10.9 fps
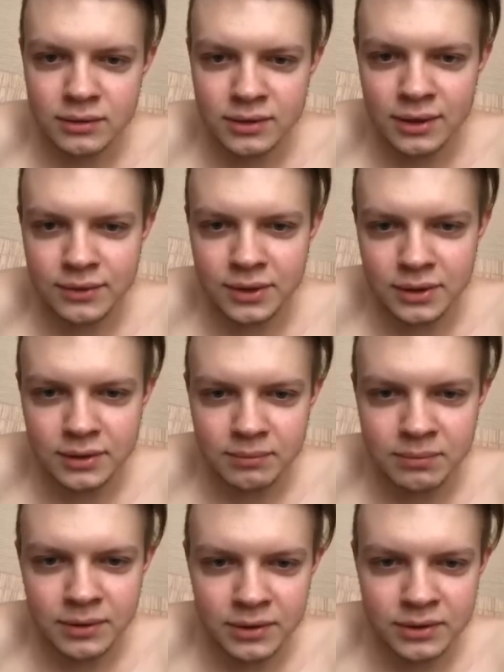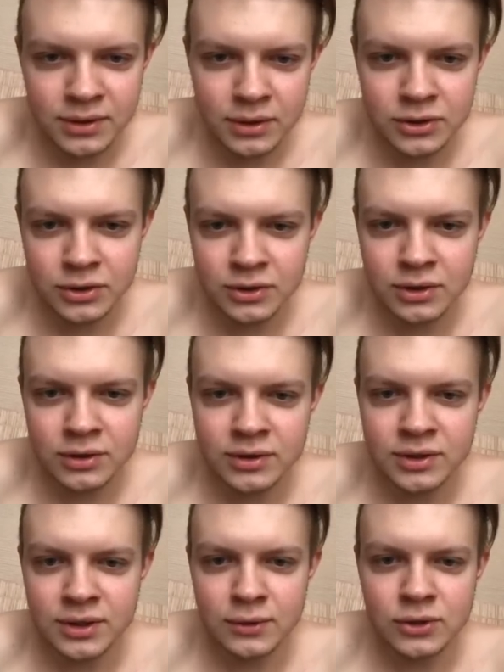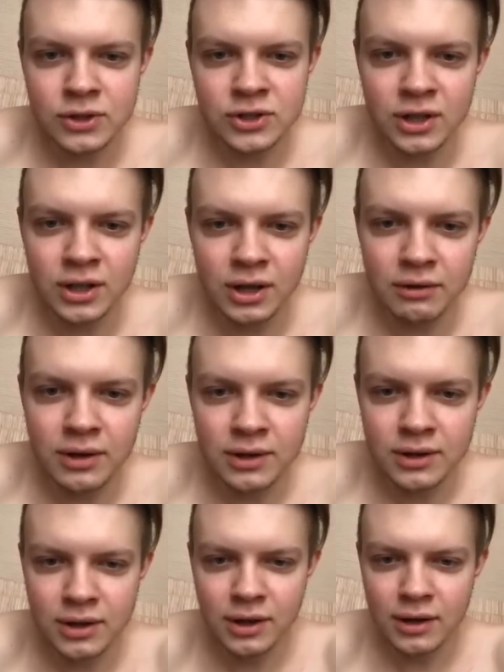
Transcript: Завтра. Привет, Сережа, что делать, если девушка шалава?